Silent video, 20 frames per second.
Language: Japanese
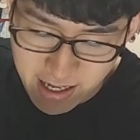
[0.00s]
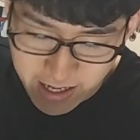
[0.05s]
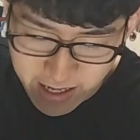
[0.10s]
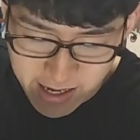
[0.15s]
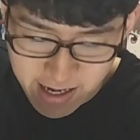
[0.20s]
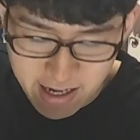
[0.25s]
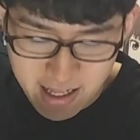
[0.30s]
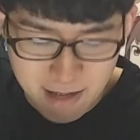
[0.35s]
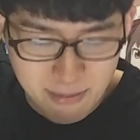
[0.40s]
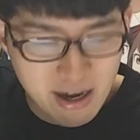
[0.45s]

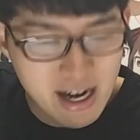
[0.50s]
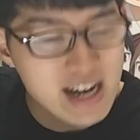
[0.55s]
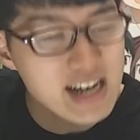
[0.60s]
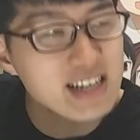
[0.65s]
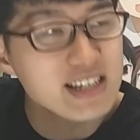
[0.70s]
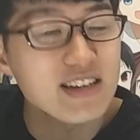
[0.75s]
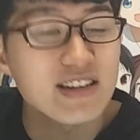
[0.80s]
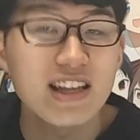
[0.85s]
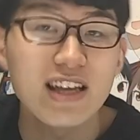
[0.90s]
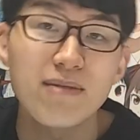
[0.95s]
はい。で、まあ、あ
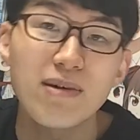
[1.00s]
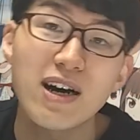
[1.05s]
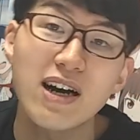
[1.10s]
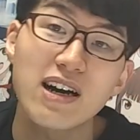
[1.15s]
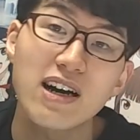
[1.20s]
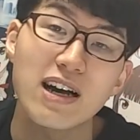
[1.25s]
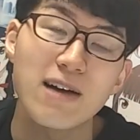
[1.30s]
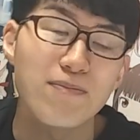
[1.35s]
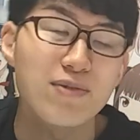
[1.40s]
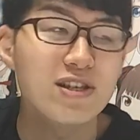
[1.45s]
やちゃん出
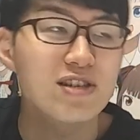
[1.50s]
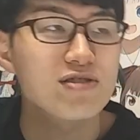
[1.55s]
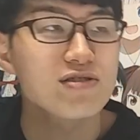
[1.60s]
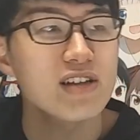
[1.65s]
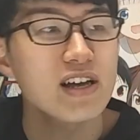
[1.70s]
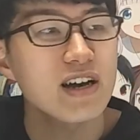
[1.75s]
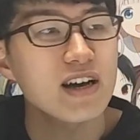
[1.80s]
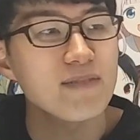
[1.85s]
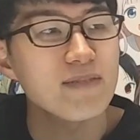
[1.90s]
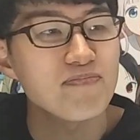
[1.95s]
番がやっぱ少
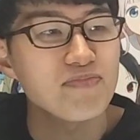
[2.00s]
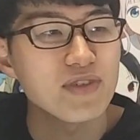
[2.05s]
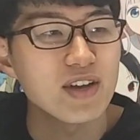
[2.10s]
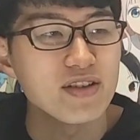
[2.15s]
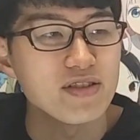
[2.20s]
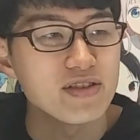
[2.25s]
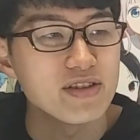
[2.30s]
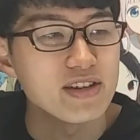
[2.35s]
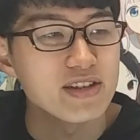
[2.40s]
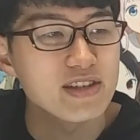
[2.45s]
なかった
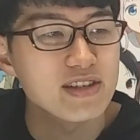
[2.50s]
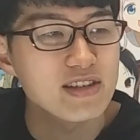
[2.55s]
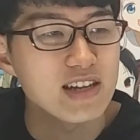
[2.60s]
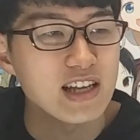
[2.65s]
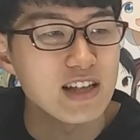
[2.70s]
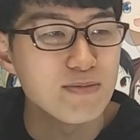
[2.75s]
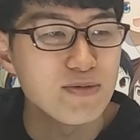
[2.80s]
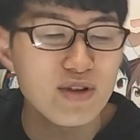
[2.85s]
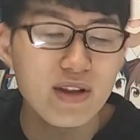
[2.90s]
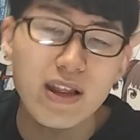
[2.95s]
んですけれ
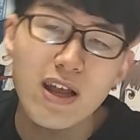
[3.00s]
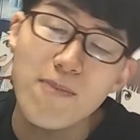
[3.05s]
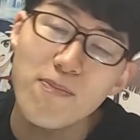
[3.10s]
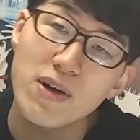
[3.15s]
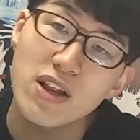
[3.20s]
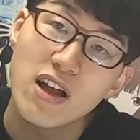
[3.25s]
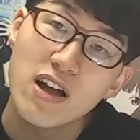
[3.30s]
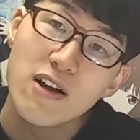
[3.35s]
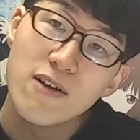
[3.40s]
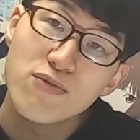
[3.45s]
ども、ね、やっ
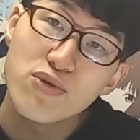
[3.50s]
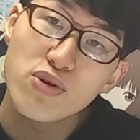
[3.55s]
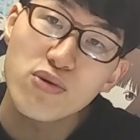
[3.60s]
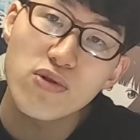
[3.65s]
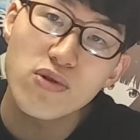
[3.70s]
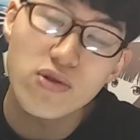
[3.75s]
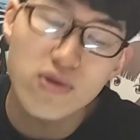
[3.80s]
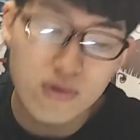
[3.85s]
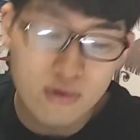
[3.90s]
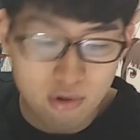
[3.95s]
ぱ、とこ
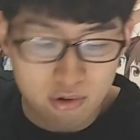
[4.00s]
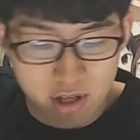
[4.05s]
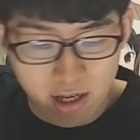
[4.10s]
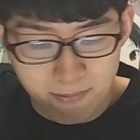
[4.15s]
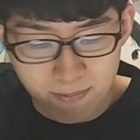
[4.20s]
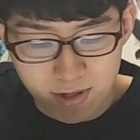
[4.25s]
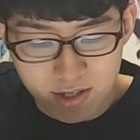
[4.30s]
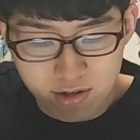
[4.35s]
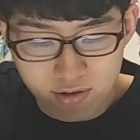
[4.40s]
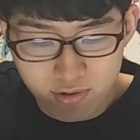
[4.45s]
ろどころでやっ
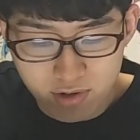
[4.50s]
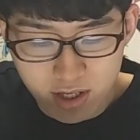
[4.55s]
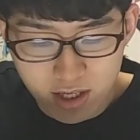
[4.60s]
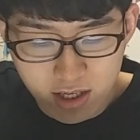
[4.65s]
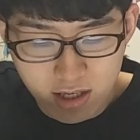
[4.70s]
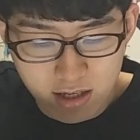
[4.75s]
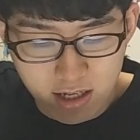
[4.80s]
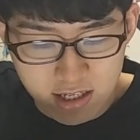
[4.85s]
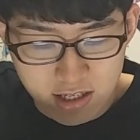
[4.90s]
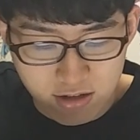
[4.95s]
ぱ非常
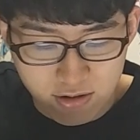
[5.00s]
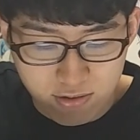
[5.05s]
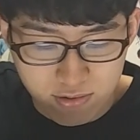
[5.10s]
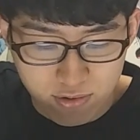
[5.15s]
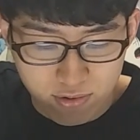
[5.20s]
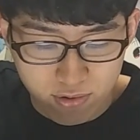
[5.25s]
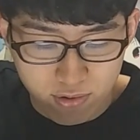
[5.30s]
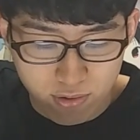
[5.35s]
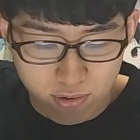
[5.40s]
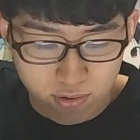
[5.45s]
にいい味
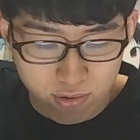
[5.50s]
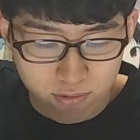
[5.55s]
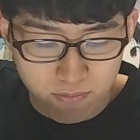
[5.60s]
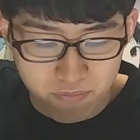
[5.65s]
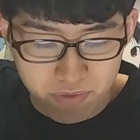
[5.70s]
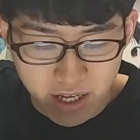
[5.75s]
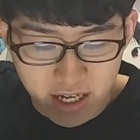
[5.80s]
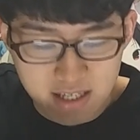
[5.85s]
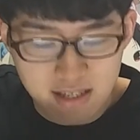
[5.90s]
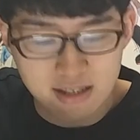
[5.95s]
を
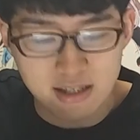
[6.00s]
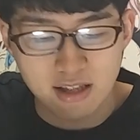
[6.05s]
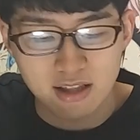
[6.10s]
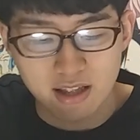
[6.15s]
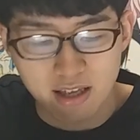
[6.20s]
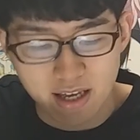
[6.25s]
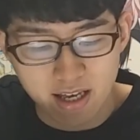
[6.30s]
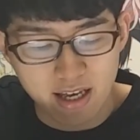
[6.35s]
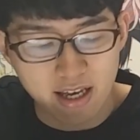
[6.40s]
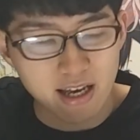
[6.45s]
出して
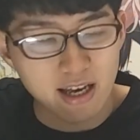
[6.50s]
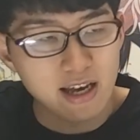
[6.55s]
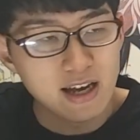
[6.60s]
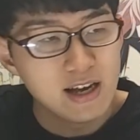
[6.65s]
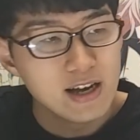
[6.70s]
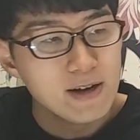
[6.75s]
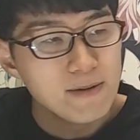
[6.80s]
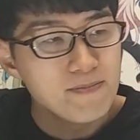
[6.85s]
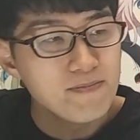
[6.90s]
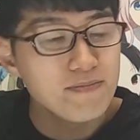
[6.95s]
て、
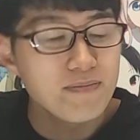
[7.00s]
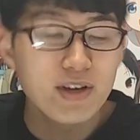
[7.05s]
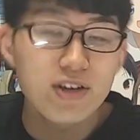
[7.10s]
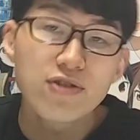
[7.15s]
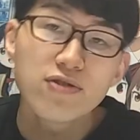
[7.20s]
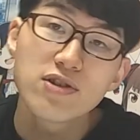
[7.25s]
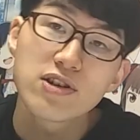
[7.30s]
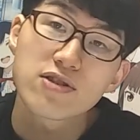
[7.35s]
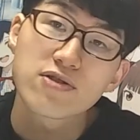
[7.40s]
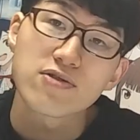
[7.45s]
うん、まあ、
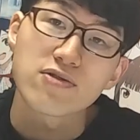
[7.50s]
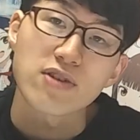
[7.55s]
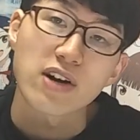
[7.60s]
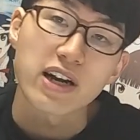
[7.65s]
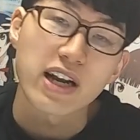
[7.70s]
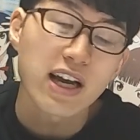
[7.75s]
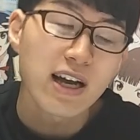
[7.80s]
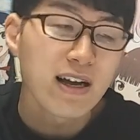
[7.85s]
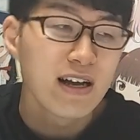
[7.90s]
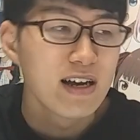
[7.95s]
ゆうりくんが
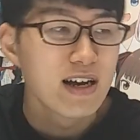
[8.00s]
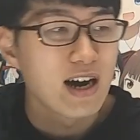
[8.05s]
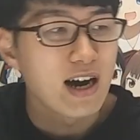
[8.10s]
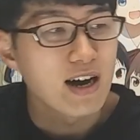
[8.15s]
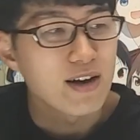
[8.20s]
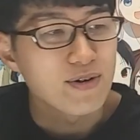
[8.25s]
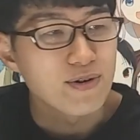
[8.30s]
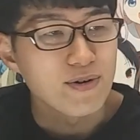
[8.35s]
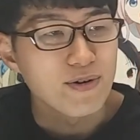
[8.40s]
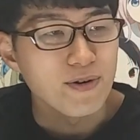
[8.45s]
ね、あ
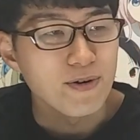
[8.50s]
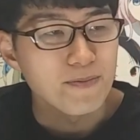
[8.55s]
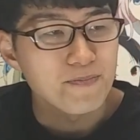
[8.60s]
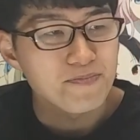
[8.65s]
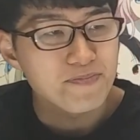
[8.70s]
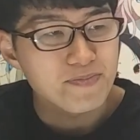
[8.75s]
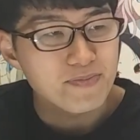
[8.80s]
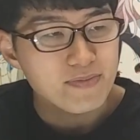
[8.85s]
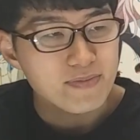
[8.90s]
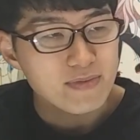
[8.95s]
の、
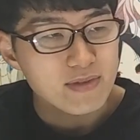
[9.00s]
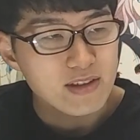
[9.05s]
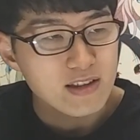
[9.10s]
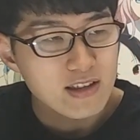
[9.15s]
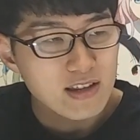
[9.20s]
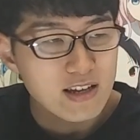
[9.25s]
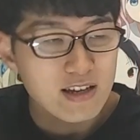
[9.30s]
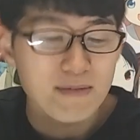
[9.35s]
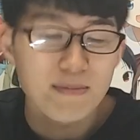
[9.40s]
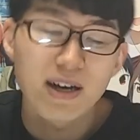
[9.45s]

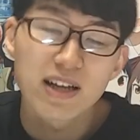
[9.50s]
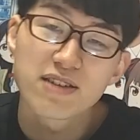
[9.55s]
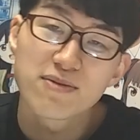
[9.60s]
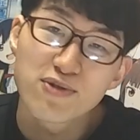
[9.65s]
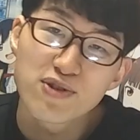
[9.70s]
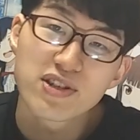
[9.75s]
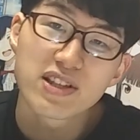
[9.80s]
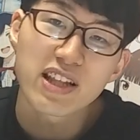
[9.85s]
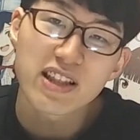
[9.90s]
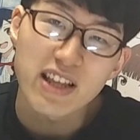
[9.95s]
まあ、
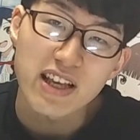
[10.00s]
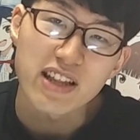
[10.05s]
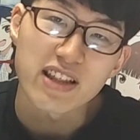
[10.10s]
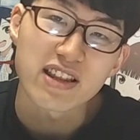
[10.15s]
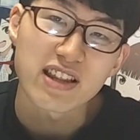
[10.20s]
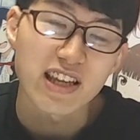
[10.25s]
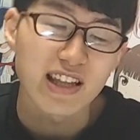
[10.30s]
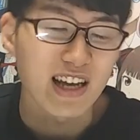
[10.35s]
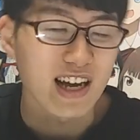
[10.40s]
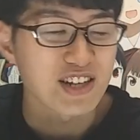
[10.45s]
無事出て行っ
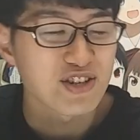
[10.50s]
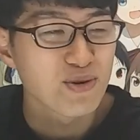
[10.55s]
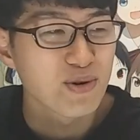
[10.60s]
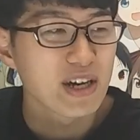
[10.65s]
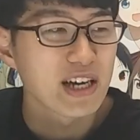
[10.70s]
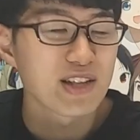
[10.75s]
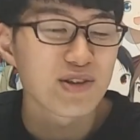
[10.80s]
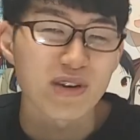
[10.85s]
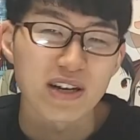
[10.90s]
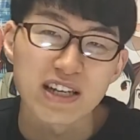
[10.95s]
て、なんか処
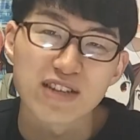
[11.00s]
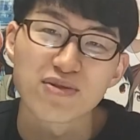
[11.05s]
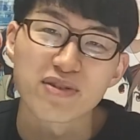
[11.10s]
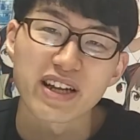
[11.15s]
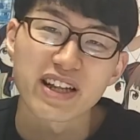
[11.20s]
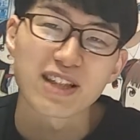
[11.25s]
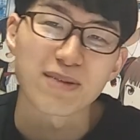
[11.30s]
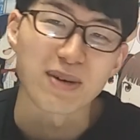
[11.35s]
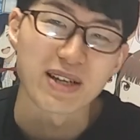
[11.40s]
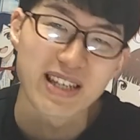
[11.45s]
刑とか言いそうに
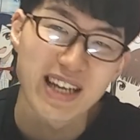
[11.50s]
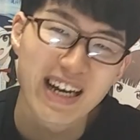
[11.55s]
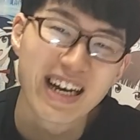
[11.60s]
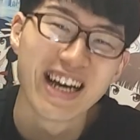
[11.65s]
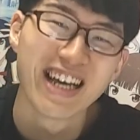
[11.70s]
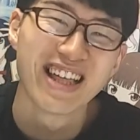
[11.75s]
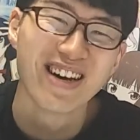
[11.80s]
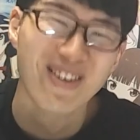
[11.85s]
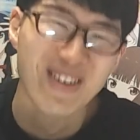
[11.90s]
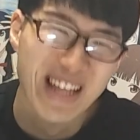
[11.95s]
なってまし
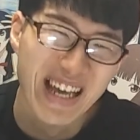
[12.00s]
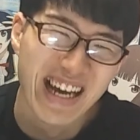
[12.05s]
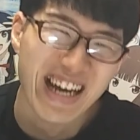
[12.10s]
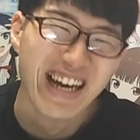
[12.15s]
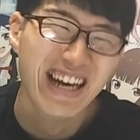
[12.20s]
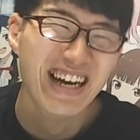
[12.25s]
たけどね